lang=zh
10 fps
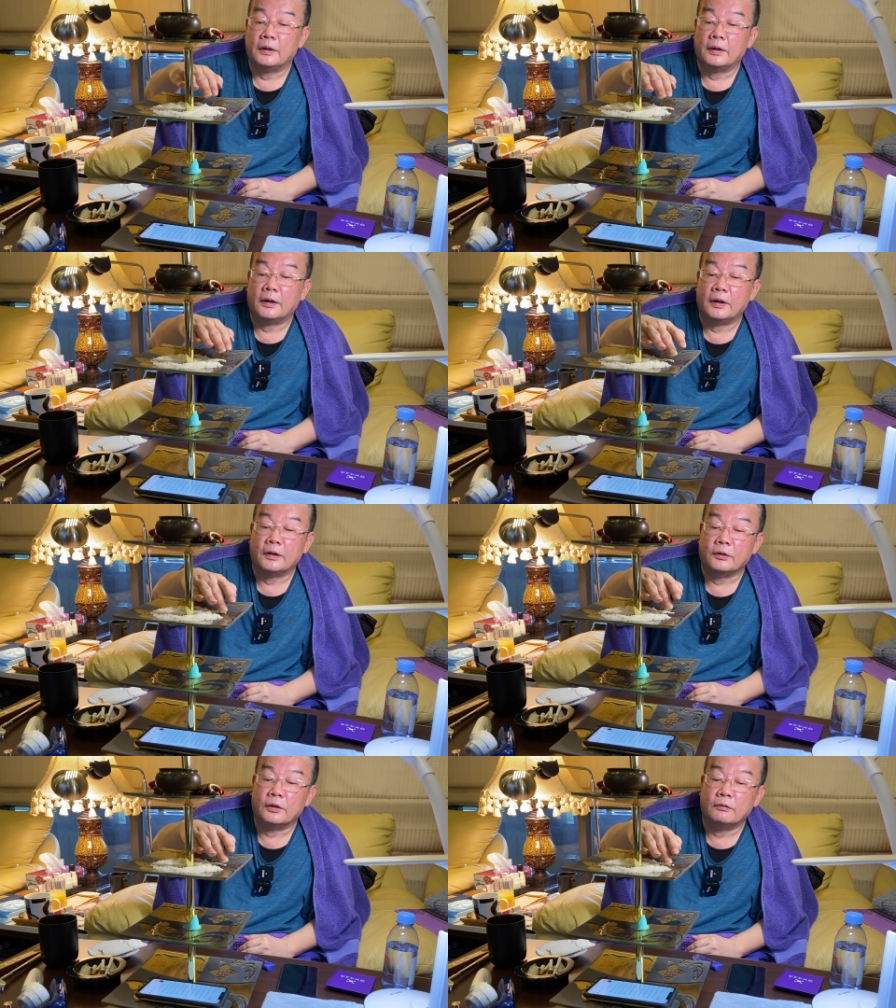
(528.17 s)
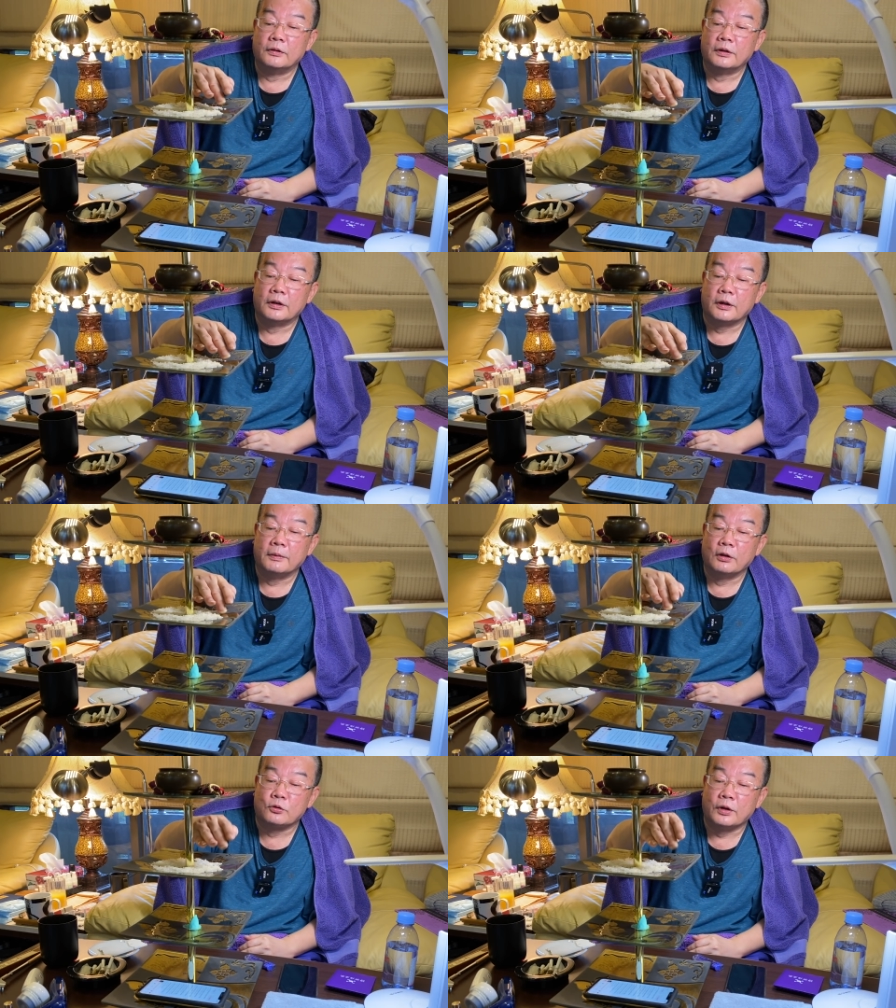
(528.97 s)
呃，有人问了，可不
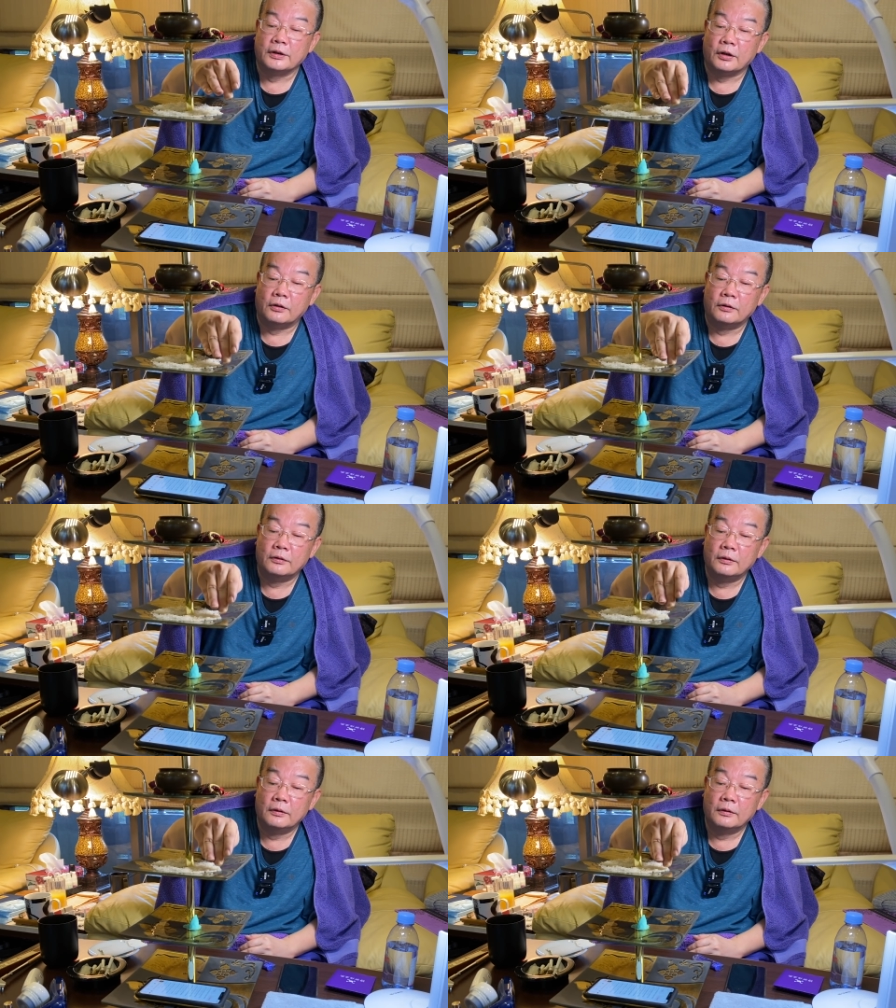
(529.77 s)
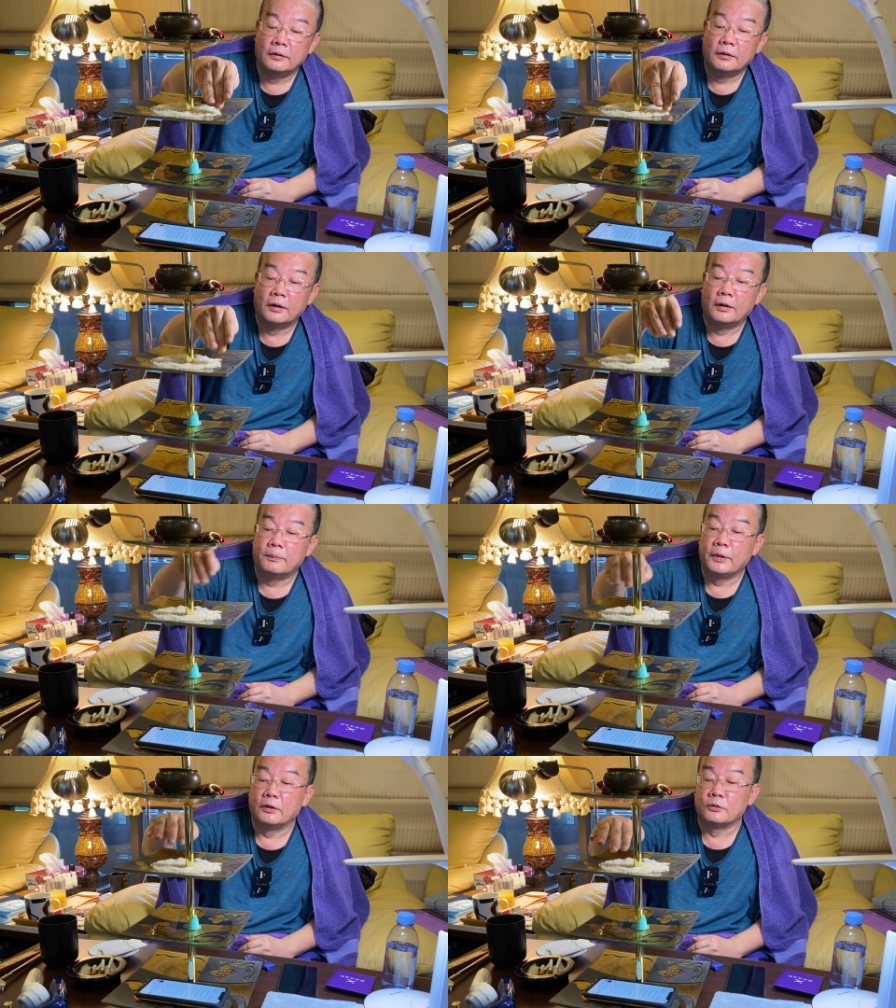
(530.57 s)
用砖头，哦，
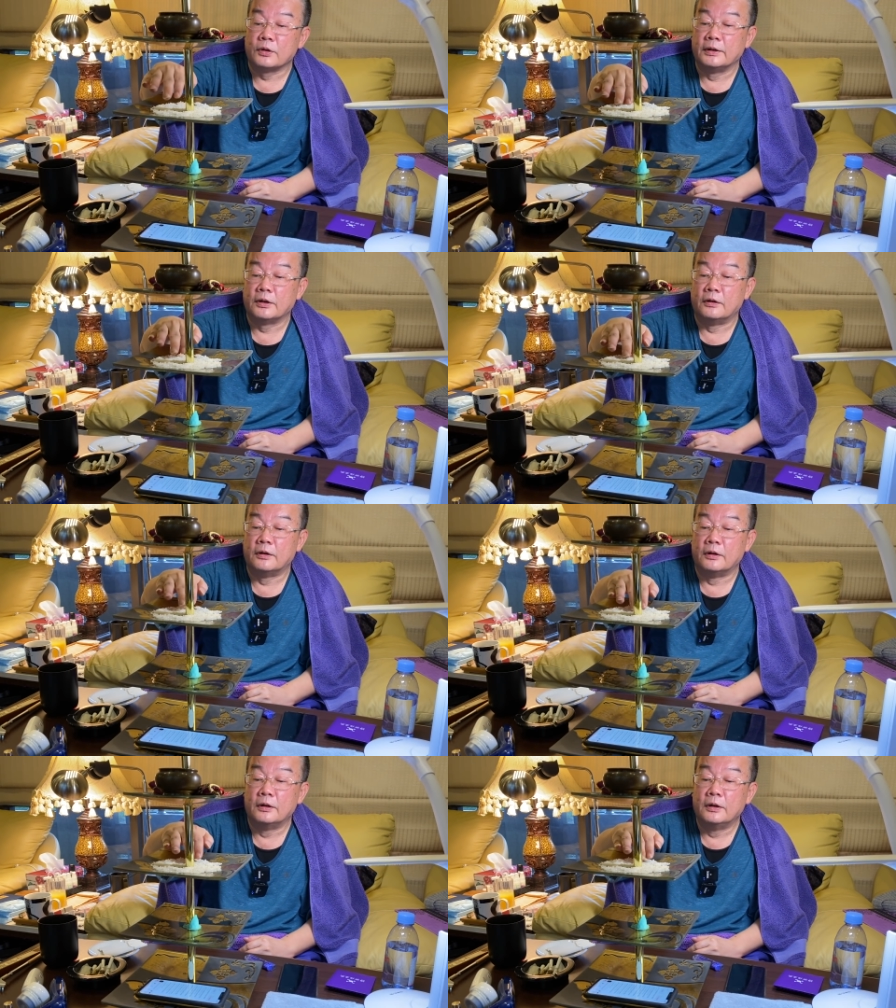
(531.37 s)
不要用砖头哈，